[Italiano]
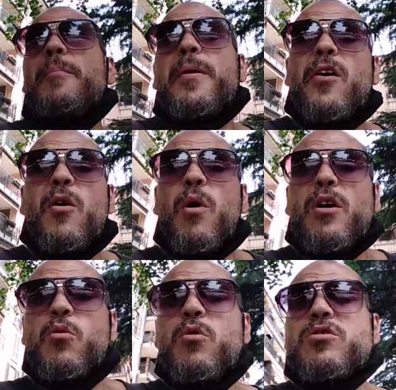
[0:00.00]
però
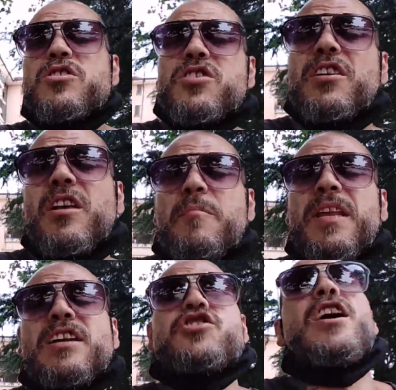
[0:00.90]
qualcuno si sente
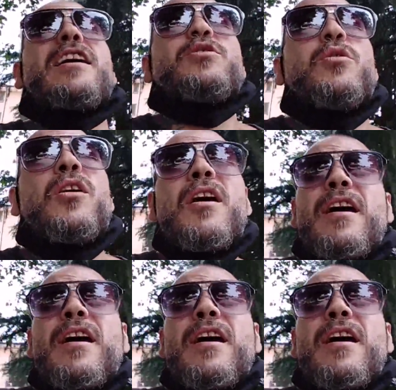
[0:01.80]
minacciato